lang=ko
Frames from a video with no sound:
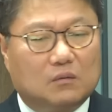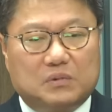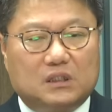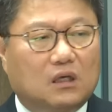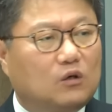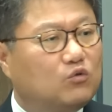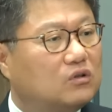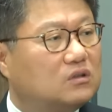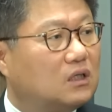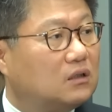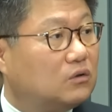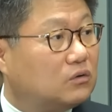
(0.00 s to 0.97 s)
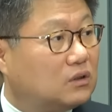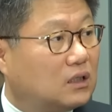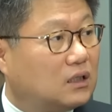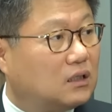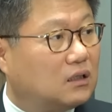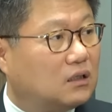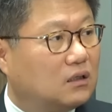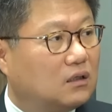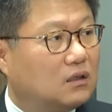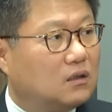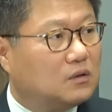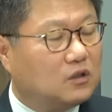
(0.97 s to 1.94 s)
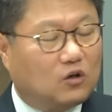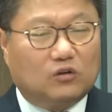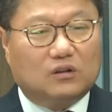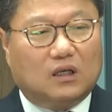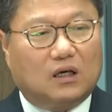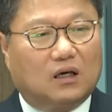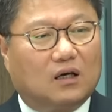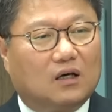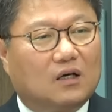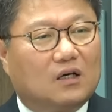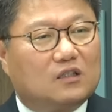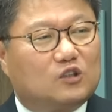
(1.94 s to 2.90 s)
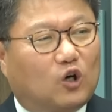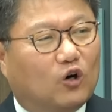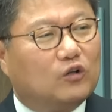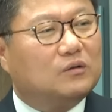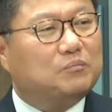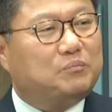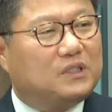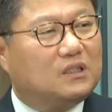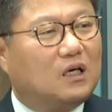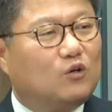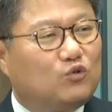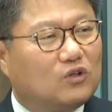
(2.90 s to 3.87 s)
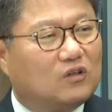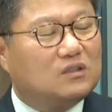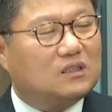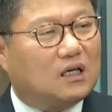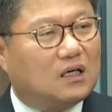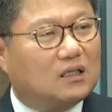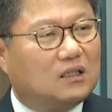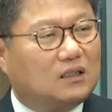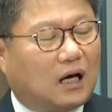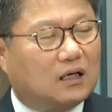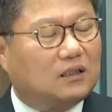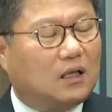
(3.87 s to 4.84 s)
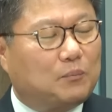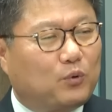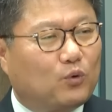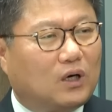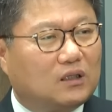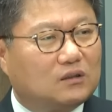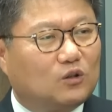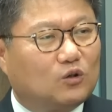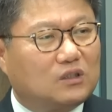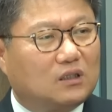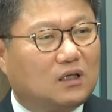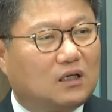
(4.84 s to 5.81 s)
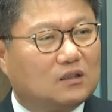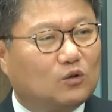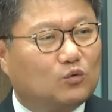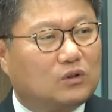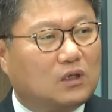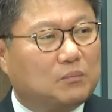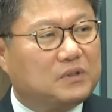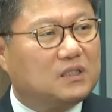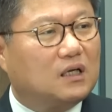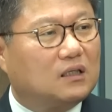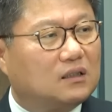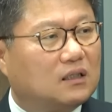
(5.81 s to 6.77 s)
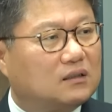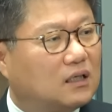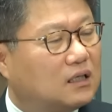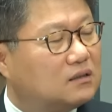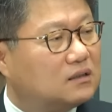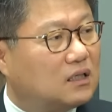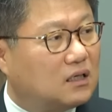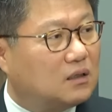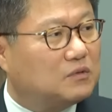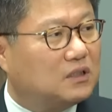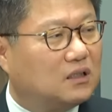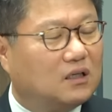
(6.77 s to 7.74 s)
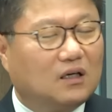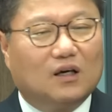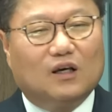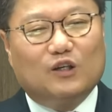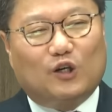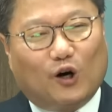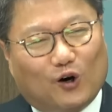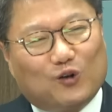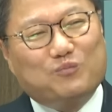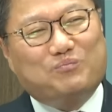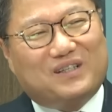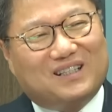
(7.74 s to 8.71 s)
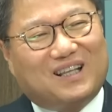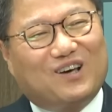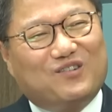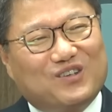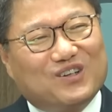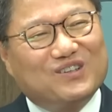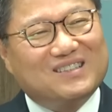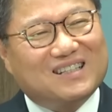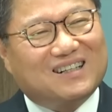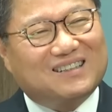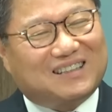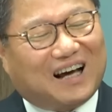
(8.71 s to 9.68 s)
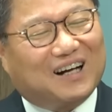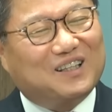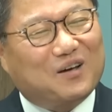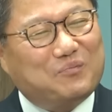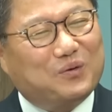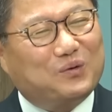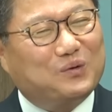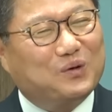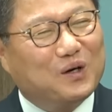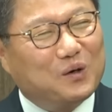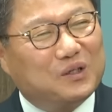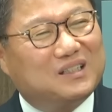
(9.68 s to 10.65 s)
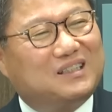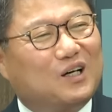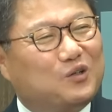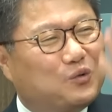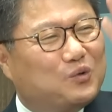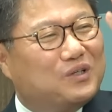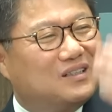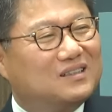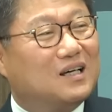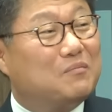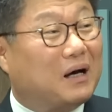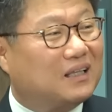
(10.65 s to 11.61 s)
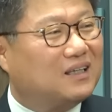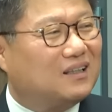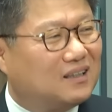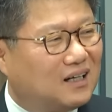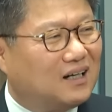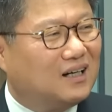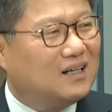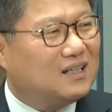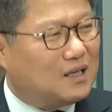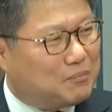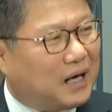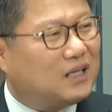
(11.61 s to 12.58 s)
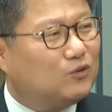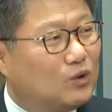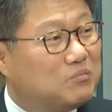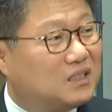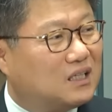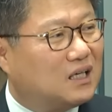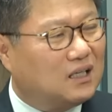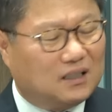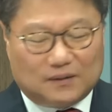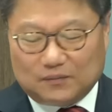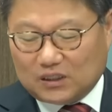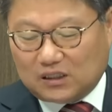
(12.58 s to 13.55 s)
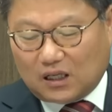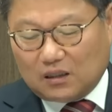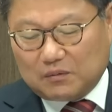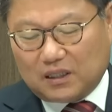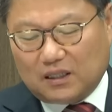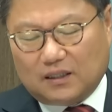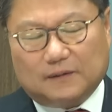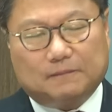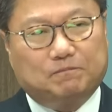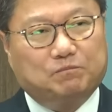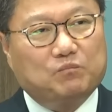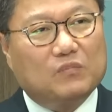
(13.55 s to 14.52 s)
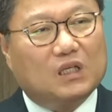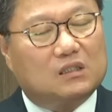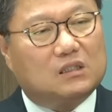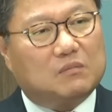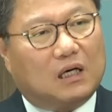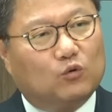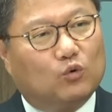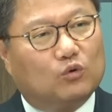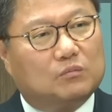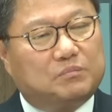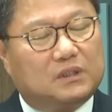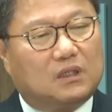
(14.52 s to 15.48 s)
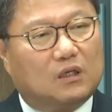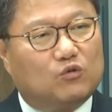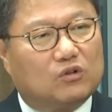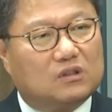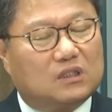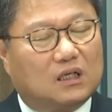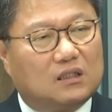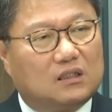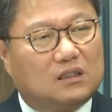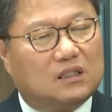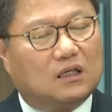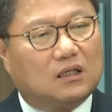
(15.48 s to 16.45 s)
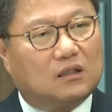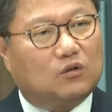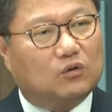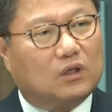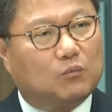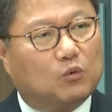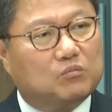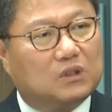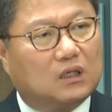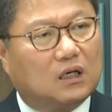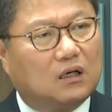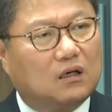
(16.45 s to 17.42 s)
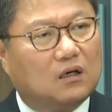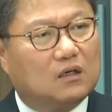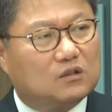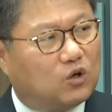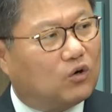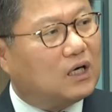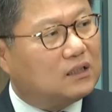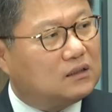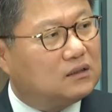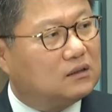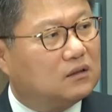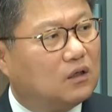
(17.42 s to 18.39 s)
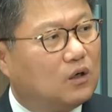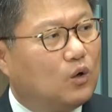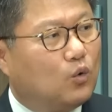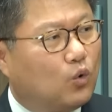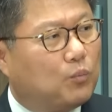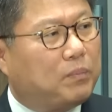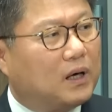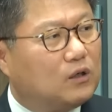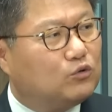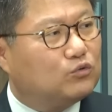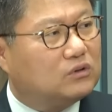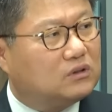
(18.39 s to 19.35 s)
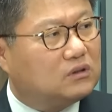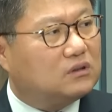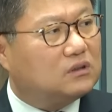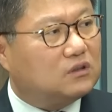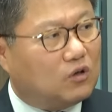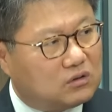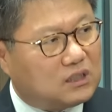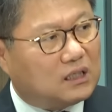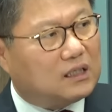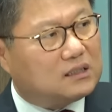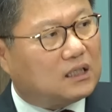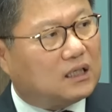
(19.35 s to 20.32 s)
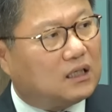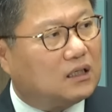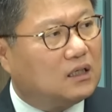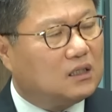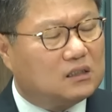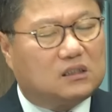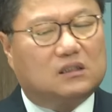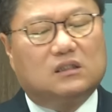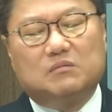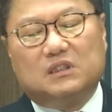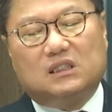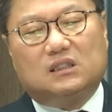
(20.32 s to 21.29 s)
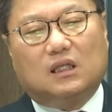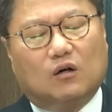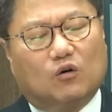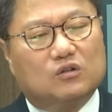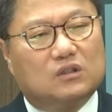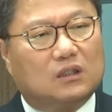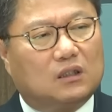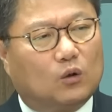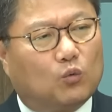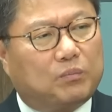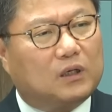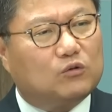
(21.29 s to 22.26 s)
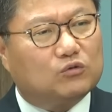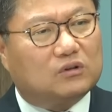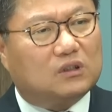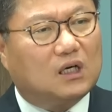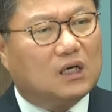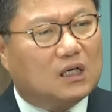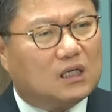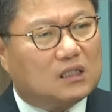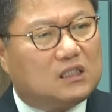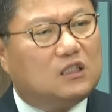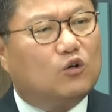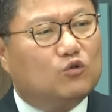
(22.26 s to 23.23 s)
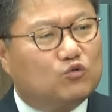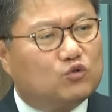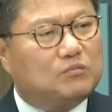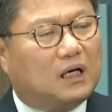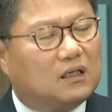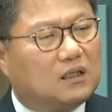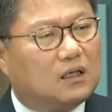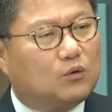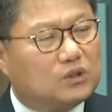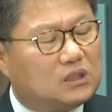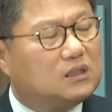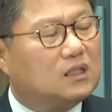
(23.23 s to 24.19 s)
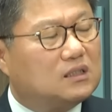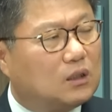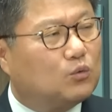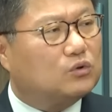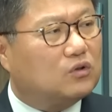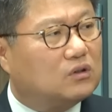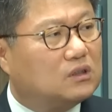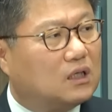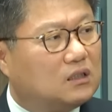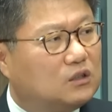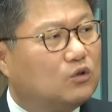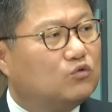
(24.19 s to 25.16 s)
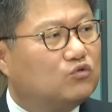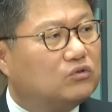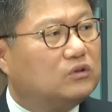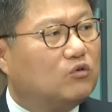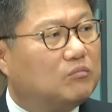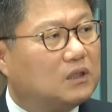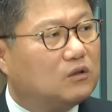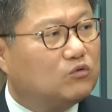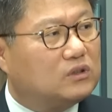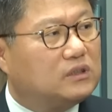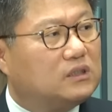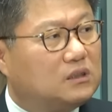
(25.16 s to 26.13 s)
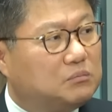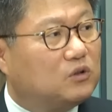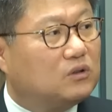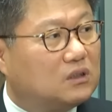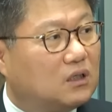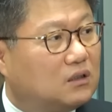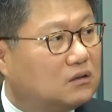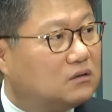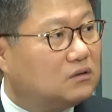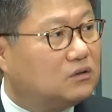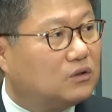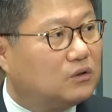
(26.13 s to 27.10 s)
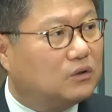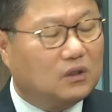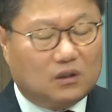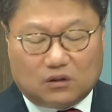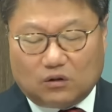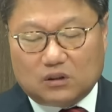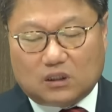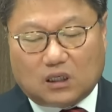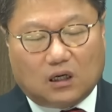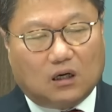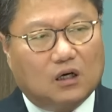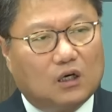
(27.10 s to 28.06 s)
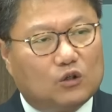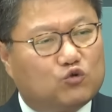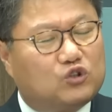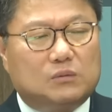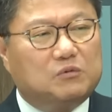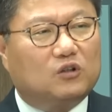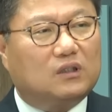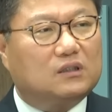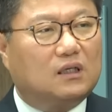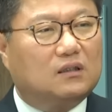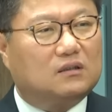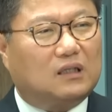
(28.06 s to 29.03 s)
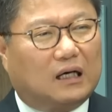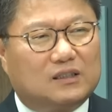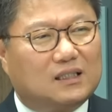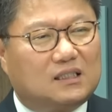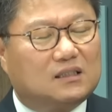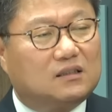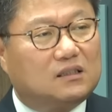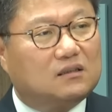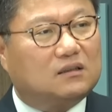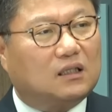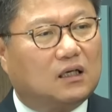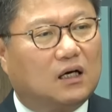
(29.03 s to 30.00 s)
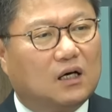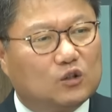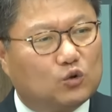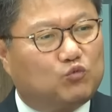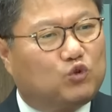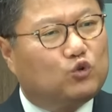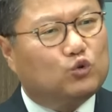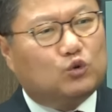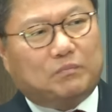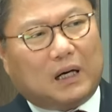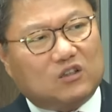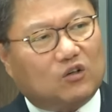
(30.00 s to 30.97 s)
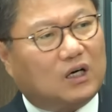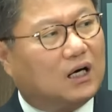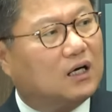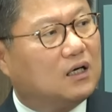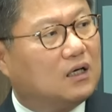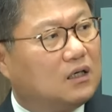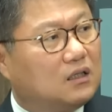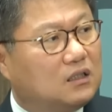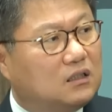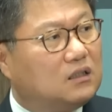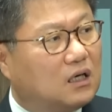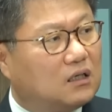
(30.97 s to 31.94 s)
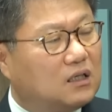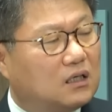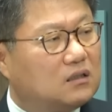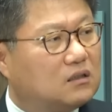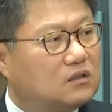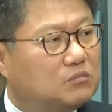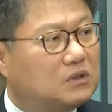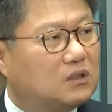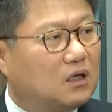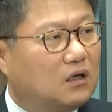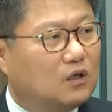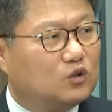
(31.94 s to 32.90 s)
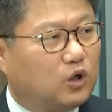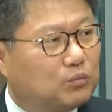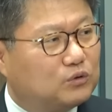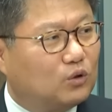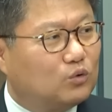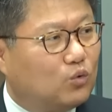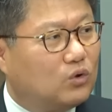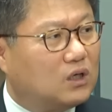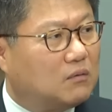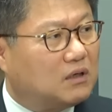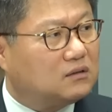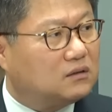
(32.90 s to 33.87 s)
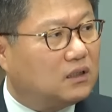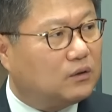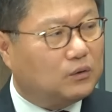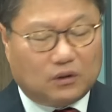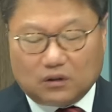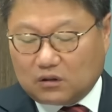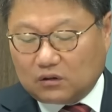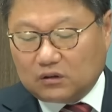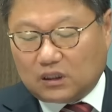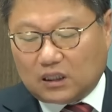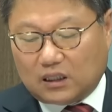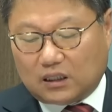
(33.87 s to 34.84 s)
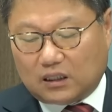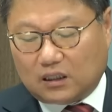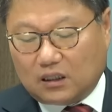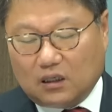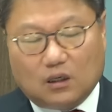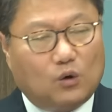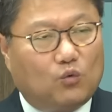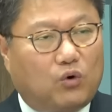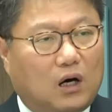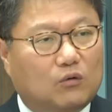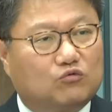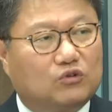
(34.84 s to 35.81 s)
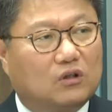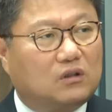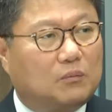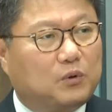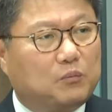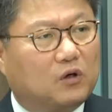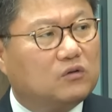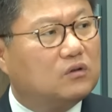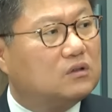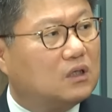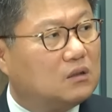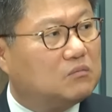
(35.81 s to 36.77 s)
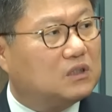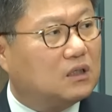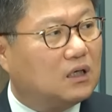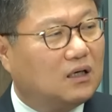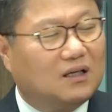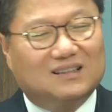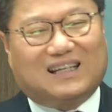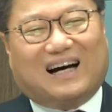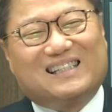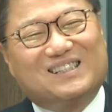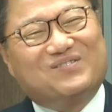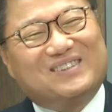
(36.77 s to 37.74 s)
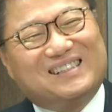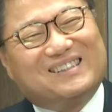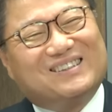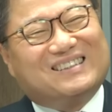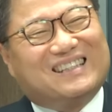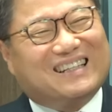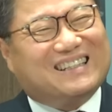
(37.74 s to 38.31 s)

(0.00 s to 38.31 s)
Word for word: 비대위원장이었다. 음. 그런데 전 비대위원장이 당대표 하는 것에 대해서도 이렇게 비난을 갖다 하는 사람이 현 비대위원장을 당대표로 그대로 올리는 게 맞겠다? 이게 말이 됩니까? 그 다음에 지금 한동훈 비대위원장이 이야기했던 게 뭡니까? 저 같은 586들을 청산하자. 지금이 시대가 언젠데 586들. 이현주 말대로 시대착오적이다. 이현주 의원만 해도 70년대생이거든요. 네. 그러니까 60년대생들은 아 이제 지긋지긋하다. 좀 뒤로 좀 빠져라. 이 이야기 아니겠습니까? 저부터도 공감하는데요. 그런데 황우여 대표 몇 년생입니까? 47년생.